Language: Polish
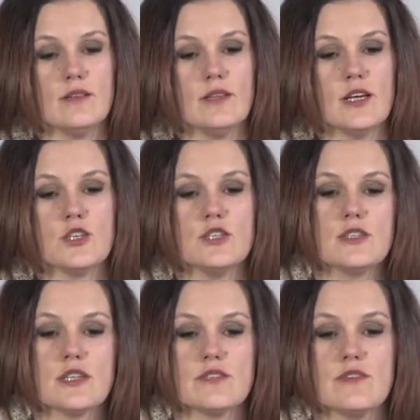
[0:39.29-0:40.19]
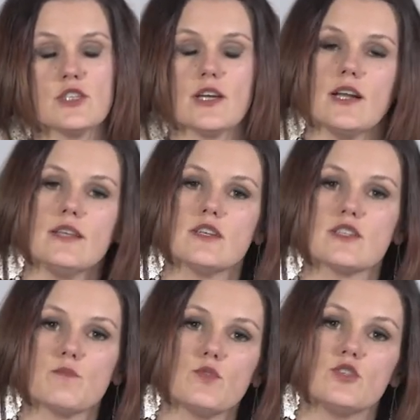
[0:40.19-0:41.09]
Narzędzie nazywa się Kalendarz
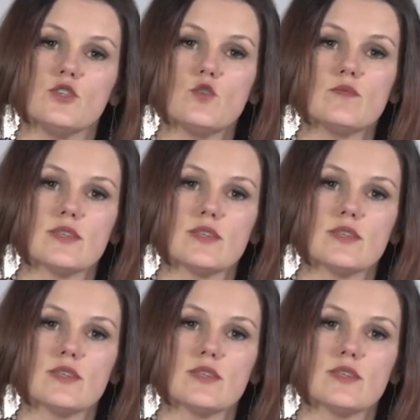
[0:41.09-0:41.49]
Społeczników